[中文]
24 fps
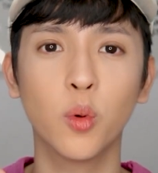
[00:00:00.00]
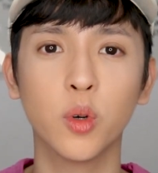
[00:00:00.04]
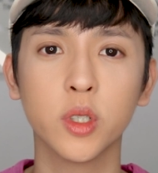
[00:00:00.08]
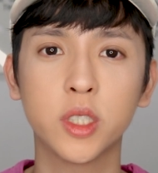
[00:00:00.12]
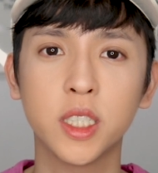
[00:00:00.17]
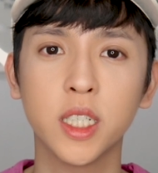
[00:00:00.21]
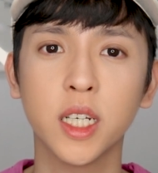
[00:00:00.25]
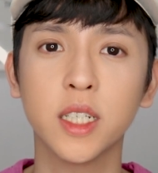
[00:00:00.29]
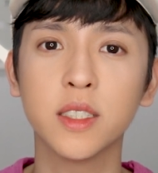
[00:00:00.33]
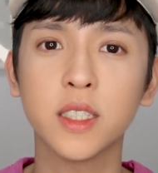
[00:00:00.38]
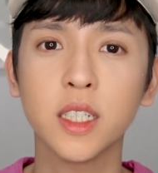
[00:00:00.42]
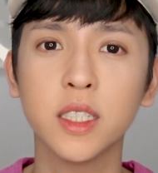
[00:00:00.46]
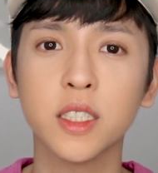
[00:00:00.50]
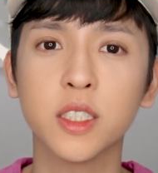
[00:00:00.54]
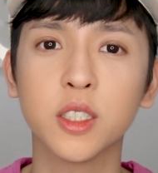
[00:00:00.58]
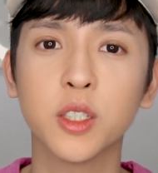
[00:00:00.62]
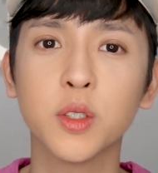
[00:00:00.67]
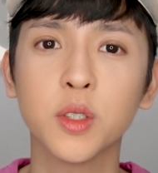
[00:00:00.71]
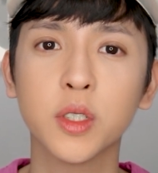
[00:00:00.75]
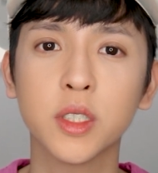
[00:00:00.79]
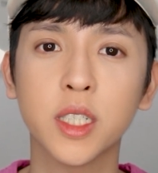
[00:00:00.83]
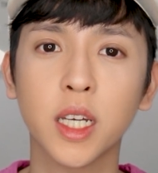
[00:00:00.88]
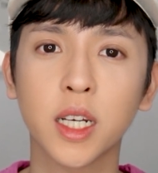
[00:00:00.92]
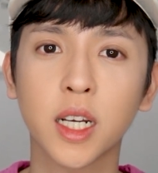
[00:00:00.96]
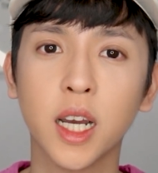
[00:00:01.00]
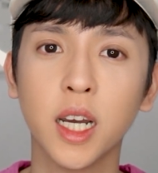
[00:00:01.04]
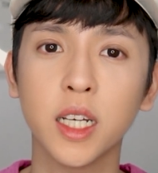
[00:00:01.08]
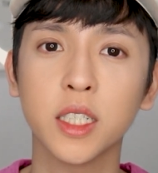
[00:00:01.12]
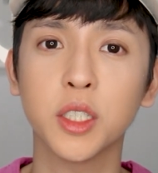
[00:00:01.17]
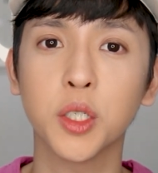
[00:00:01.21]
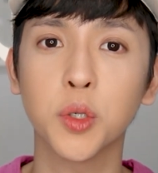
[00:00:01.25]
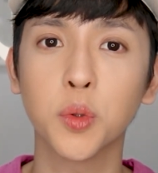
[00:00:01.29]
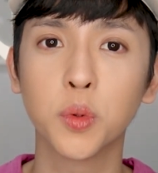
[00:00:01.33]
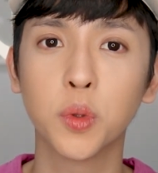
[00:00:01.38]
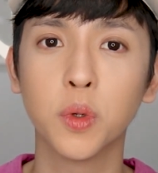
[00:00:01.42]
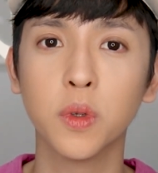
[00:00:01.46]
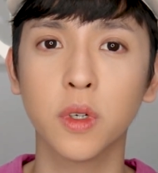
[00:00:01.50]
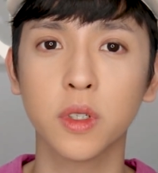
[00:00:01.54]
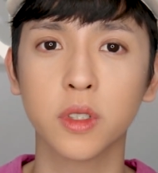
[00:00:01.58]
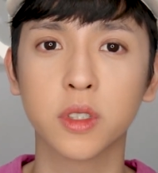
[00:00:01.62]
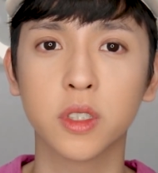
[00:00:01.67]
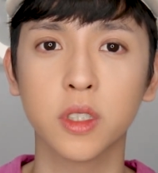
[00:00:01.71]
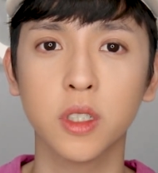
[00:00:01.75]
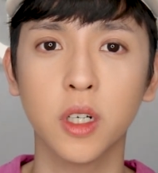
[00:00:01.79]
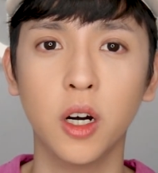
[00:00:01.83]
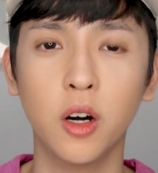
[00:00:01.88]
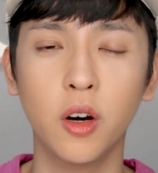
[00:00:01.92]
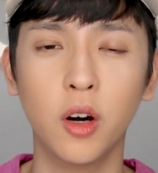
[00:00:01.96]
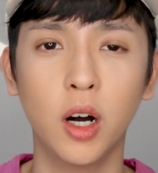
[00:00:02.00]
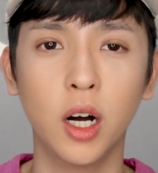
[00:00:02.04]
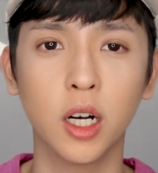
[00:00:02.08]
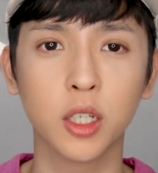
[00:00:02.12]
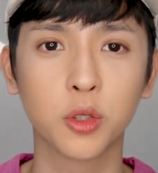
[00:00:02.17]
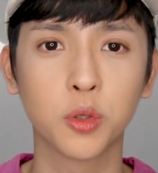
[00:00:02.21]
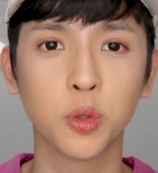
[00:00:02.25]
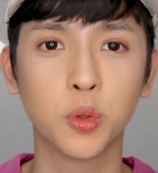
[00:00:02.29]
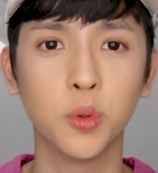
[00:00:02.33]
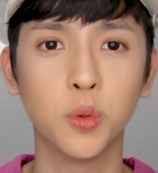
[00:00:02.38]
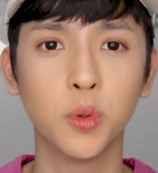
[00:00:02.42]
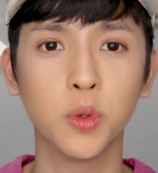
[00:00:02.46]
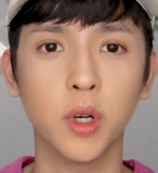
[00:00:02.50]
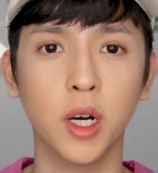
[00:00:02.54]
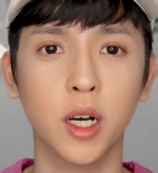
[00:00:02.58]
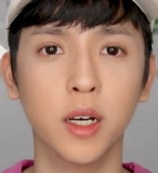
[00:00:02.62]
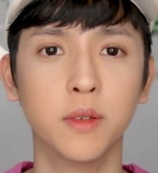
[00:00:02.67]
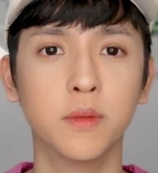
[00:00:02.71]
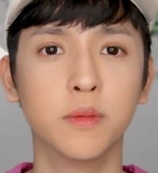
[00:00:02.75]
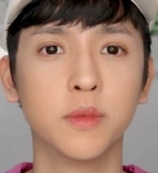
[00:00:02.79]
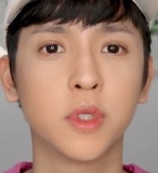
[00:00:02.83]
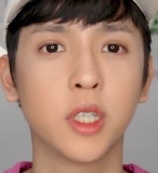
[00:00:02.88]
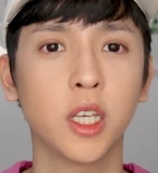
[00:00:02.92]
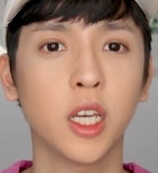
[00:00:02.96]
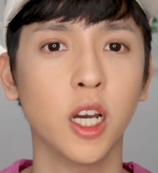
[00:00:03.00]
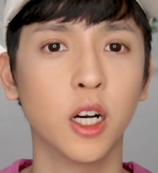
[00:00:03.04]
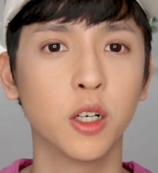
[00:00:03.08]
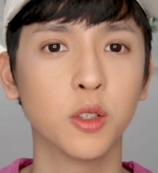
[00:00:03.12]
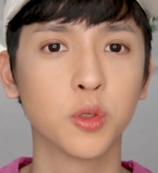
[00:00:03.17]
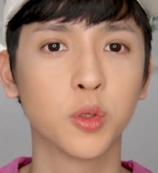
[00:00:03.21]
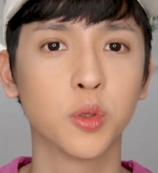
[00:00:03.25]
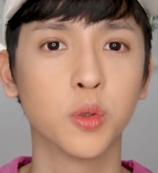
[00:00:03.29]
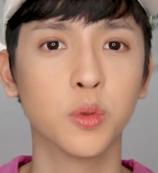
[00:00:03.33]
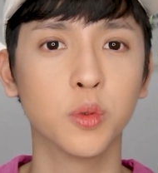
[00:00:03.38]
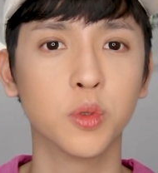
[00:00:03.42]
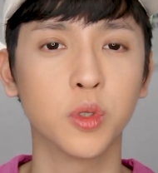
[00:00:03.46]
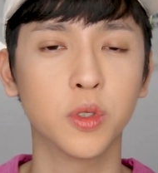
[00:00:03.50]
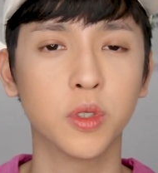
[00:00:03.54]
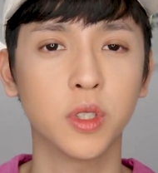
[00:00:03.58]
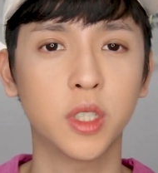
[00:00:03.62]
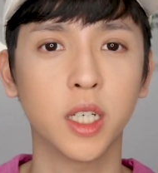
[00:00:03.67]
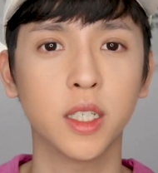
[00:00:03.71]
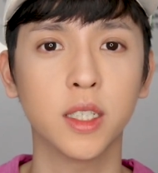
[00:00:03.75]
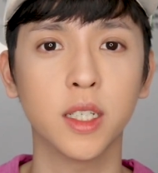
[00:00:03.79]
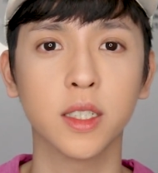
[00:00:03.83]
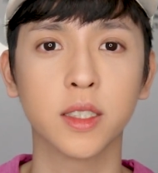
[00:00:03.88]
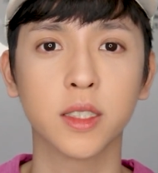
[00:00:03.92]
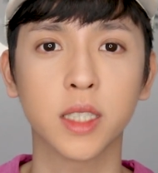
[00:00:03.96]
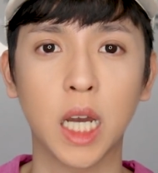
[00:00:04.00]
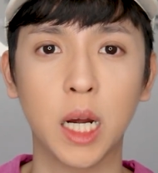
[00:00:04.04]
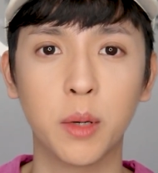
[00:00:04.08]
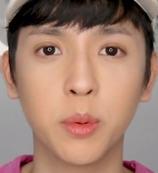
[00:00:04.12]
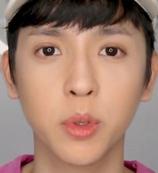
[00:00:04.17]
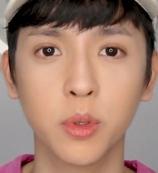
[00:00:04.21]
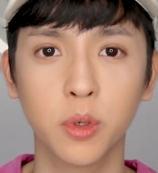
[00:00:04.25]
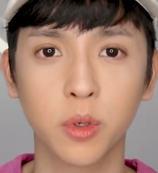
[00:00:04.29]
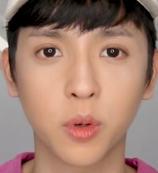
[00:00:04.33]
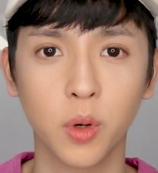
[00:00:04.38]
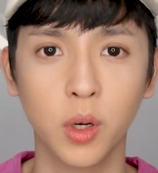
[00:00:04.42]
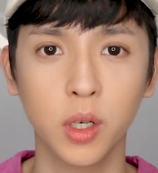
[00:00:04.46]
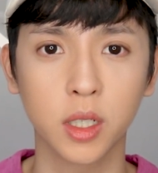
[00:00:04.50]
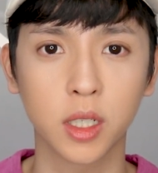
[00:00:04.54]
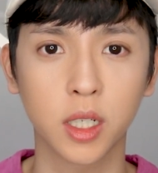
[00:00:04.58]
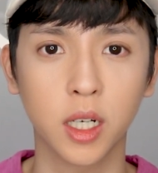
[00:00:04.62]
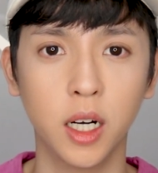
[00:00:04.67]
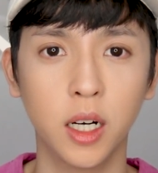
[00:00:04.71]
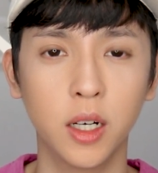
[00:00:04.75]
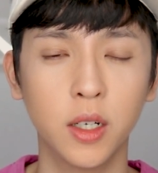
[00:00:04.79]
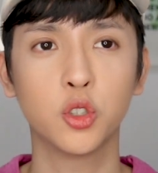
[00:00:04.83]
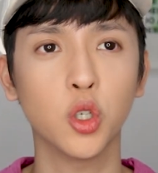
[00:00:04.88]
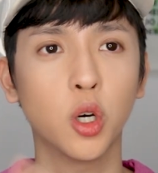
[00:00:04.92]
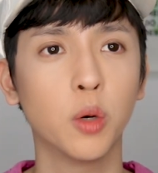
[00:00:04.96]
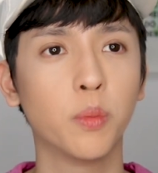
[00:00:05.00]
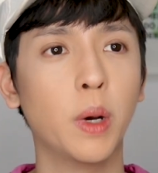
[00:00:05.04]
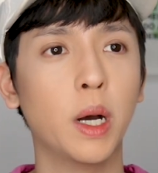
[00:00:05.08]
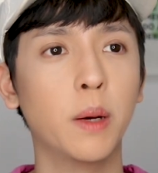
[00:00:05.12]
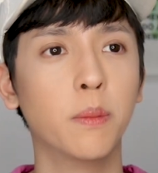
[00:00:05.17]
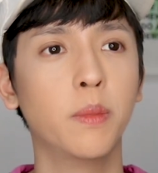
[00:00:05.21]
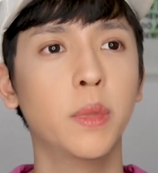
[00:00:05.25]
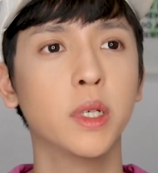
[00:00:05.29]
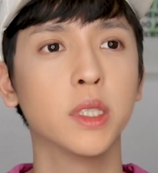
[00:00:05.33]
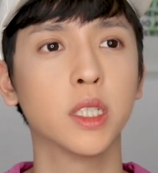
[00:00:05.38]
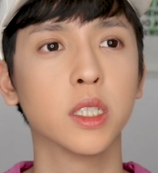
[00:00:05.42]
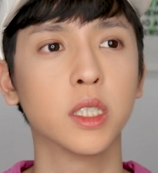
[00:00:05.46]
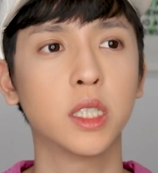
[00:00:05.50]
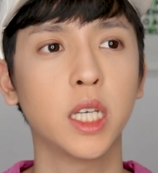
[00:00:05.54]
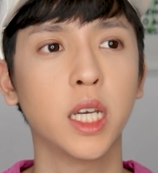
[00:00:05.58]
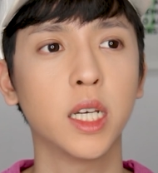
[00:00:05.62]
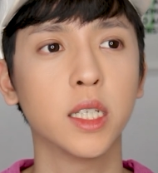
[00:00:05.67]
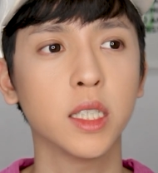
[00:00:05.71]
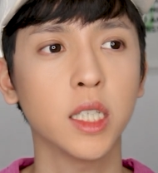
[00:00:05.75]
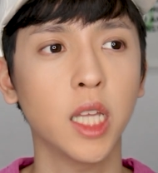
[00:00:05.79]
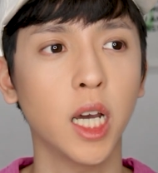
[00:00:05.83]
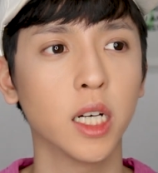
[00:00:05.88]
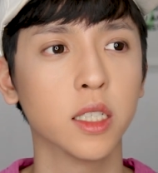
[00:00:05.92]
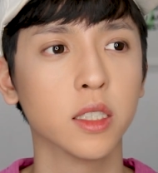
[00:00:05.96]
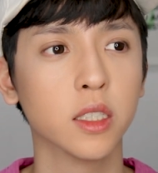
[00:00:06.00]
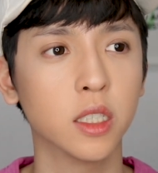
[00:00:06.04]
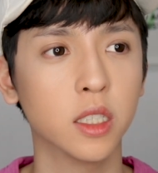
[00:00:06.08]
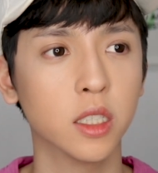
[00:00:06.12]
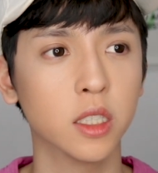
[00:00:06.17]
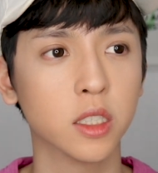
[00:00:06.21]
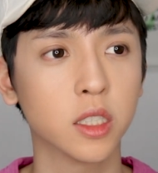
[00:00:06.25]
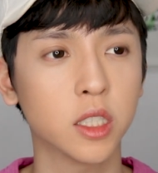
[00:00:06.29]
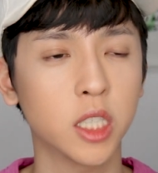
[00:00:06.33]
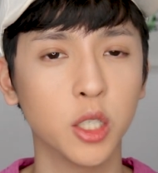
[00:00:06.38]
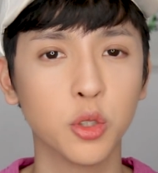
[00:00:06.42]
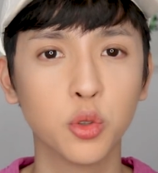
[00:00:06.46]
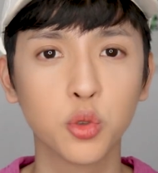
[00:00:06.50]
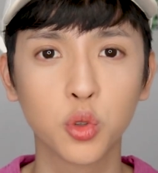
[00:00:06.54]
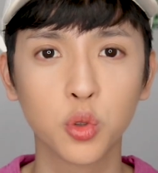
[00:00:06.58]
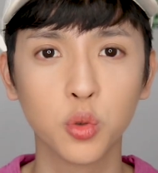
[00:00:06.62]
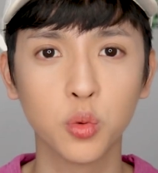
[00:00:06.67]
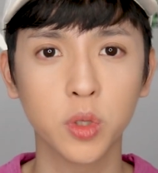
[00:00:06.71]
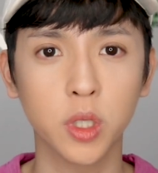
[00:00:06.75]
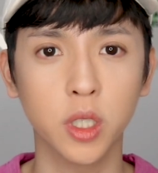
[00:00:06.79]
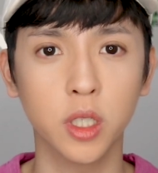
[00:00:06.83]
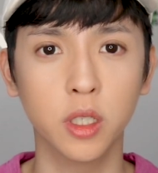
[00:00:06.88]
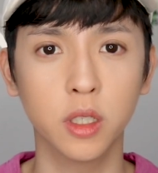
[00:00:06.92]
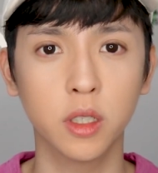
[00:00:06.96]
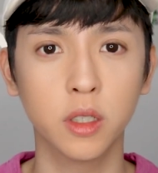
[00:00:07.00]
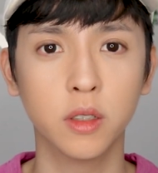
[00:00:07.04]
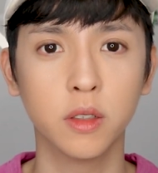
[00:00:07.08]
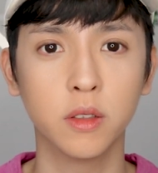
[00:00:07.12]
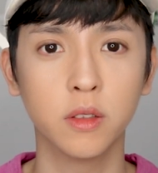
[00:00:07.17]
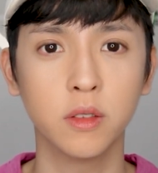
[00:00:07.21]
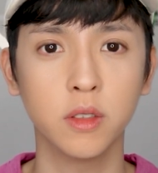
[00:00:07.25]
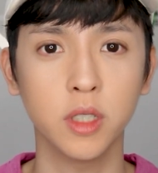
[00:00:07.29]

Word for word: 我前阵子就是在看 YouTube 的时候啊，突然跳出就是天堂 W 的广告，旧版本的天堂的登出的。